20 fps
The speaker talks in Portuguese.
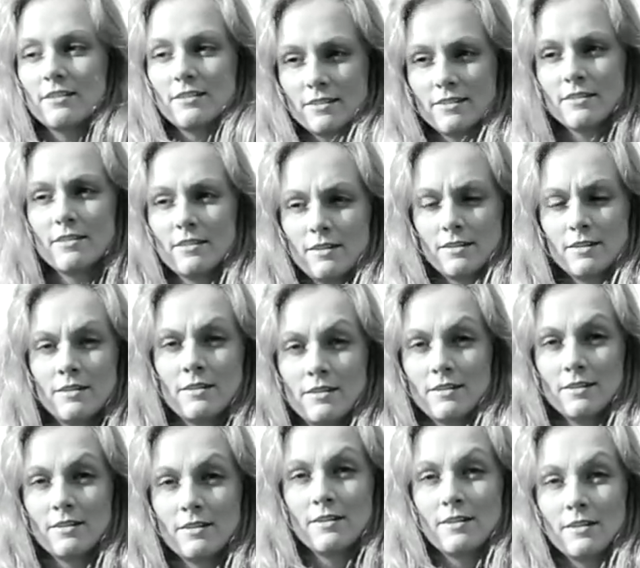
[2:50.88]
quer as
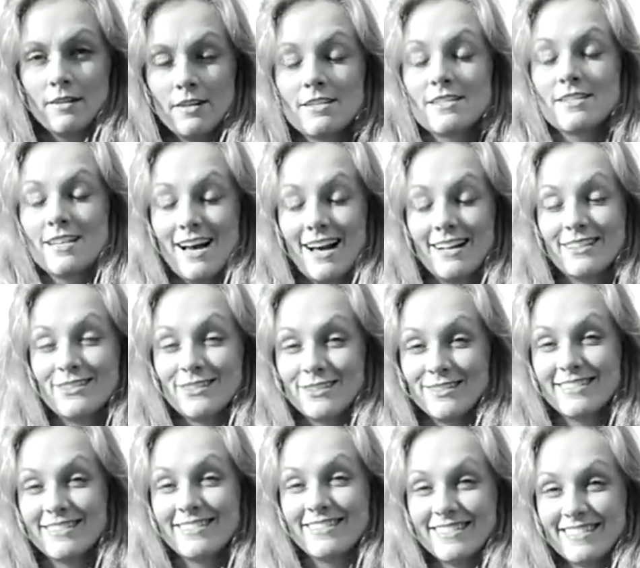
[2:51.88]
duas. Exato.
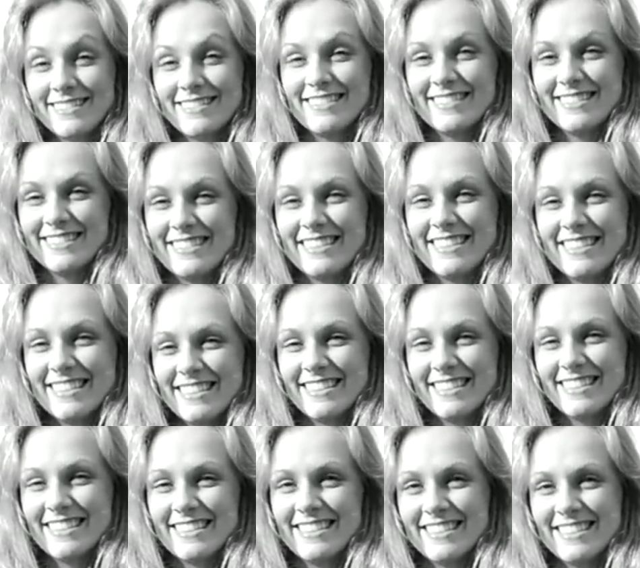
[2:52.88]
Tem um
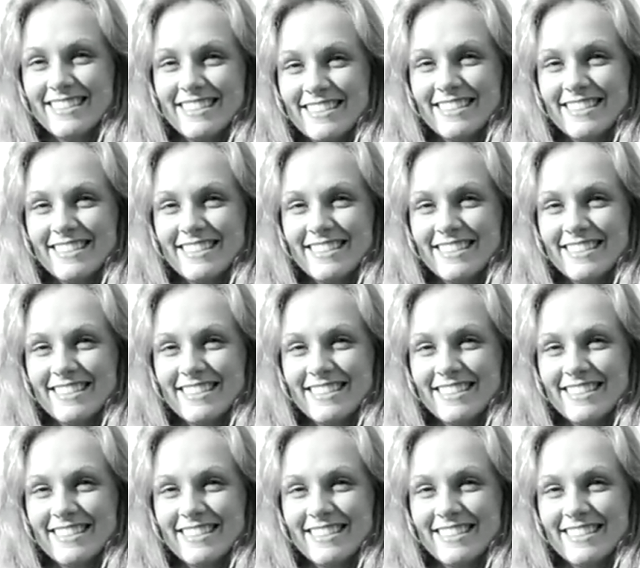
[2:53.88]
momento que você